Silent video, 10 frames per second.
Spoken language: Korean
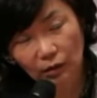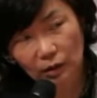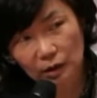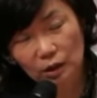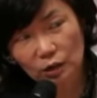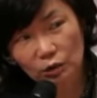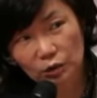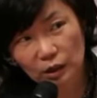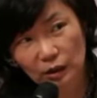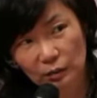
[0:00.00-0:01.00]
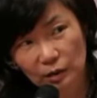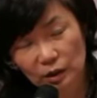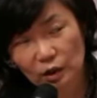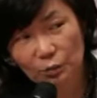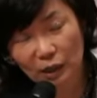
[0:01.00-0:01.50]
1년 투자하면
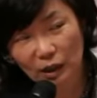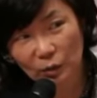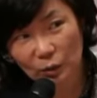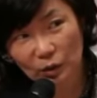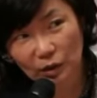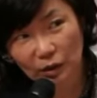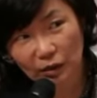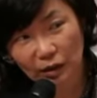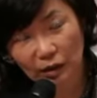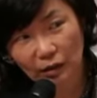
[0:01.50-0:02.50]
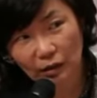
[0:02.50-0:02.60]
1년밖에 못 벌 텐데